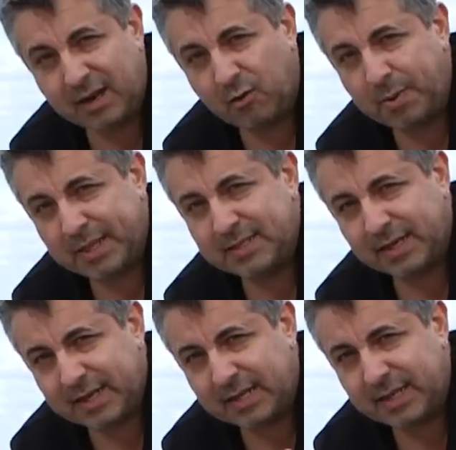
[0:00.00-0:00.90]
de la
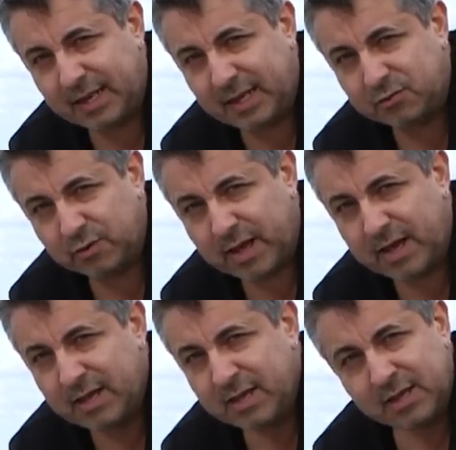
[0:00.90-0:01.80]
competencia que ya tienen eso
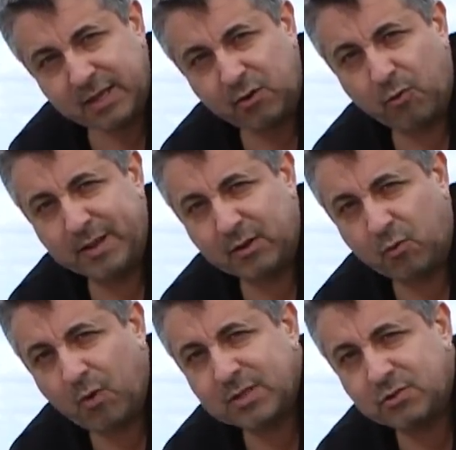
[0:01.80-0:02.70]
ya y lo venden
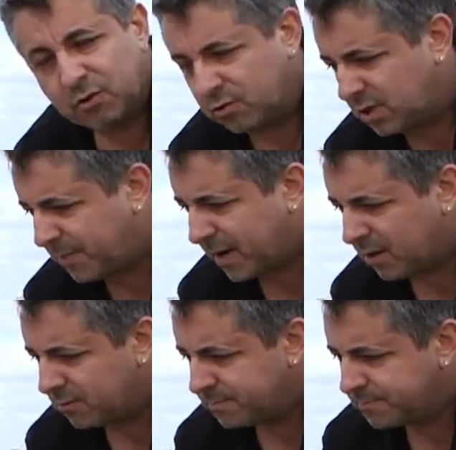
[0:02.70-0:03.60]
como accesorios
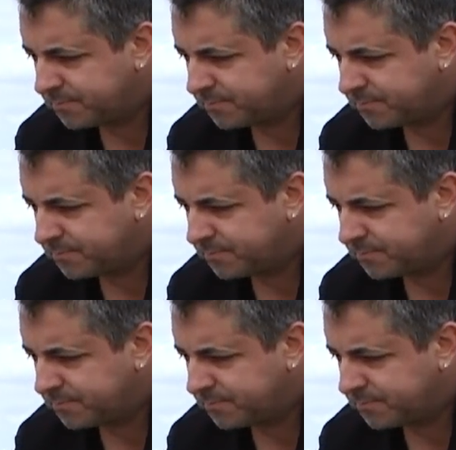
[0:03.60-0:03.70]
separado.